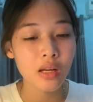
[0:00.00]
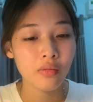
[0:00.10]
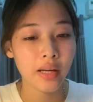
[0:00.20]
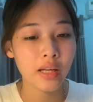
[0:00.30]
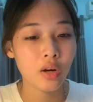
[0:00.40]

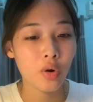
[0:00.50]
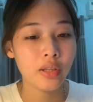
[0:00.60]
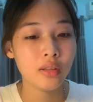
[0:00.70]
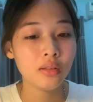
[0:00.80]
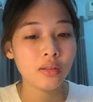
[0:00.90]
Vậy có
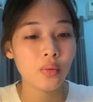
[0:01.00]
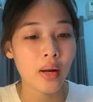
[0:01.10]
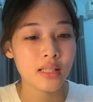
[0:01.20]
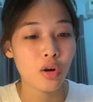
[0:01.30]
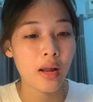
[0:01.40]
những
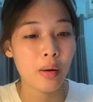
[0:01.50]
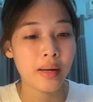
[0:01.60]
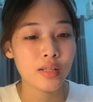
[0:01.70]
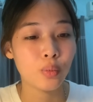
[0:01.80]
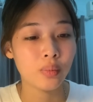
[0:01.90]
loại dầu nào
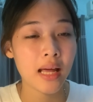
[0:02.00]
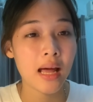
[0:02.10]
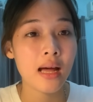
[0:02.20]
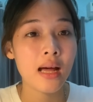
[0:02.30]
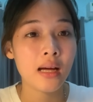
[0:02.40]
mà chúng
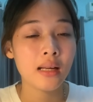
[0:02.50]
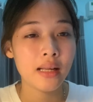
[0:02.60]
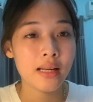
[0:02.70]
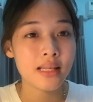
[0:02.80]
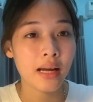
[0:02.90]
ta
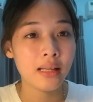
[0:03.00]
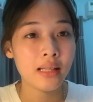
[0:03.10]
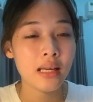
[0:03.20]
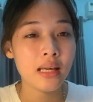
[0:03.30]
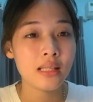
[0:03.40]
nên tránh
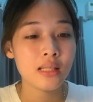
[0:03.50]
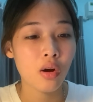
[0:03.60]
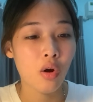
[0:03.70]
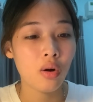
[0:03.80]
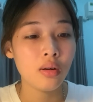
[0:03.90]
khi
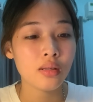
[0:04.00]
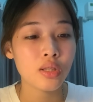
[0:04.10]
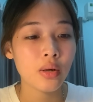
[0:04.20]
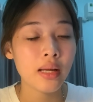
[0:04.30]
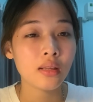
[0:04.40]
có lượng
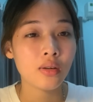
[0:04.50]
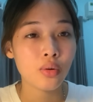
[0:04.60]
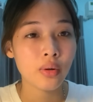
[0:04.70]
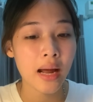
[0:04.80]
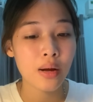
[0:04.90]

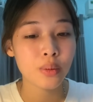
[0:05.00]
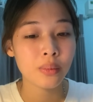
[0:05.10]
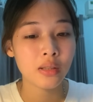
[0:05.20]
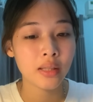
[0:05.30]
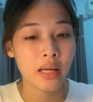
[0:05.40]
cholesterol cao trong
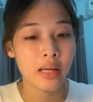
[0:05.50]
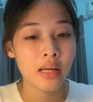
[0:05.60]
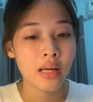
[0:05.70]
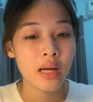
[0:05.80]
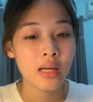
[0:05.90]
cơ thể?
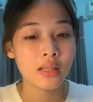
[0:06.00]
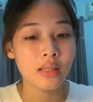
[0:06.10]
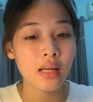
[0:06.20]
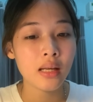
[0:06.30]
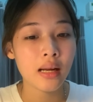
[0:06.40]
Thứ
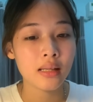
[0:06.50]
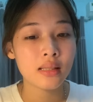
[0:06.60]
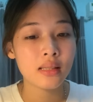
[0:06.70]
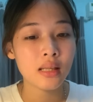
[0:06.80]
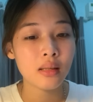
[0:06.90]
nhất là
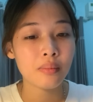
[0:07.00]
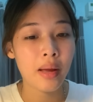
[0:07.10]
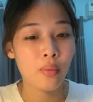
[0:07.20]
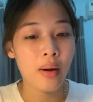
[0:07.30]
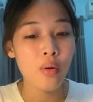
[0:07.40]
chất
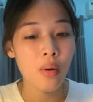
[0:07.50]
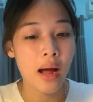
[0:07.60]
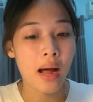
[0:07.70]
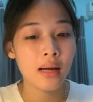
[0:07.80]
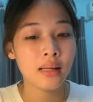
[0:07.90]
béo bão
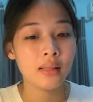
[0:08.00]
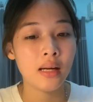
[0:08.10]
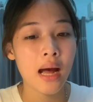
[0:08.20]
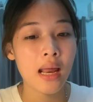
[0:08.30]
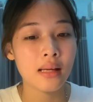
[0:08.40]
hòa, thứ
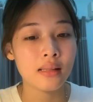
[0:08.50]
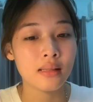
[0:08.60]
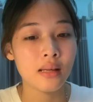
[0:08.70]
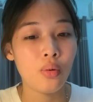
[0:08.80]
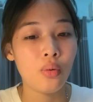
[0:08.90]
hai là
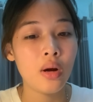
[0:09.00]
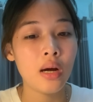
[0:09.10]
dầu